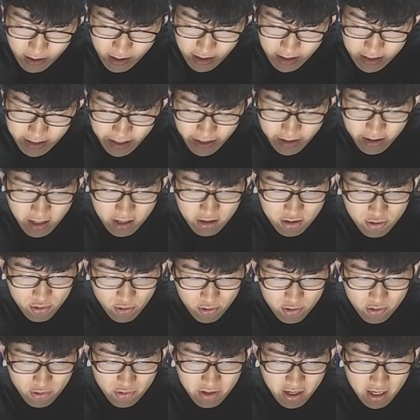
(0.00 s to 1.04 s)
仙台と東
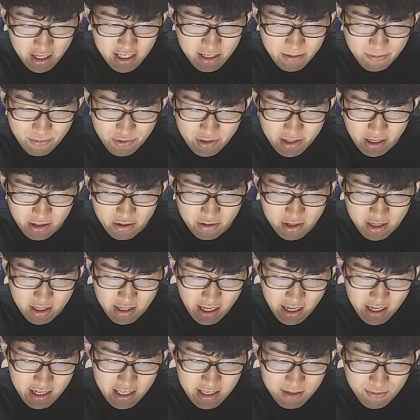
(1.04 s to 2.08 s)
京第一部舞台として
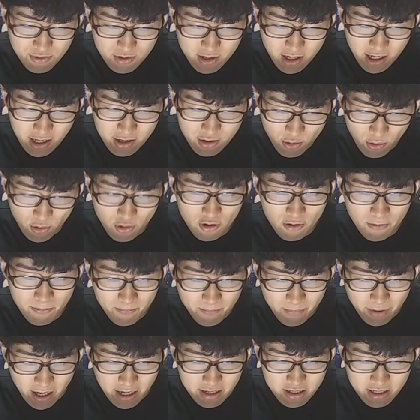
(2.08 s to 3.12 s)
第2部が
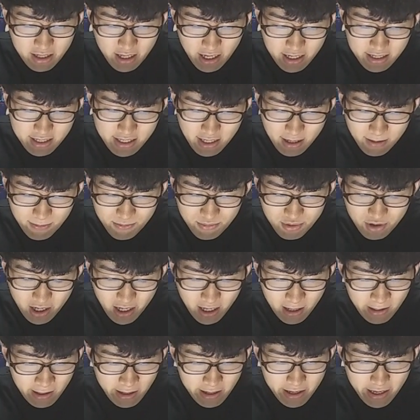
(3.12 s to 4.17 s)
ヨーロッパ第3部が、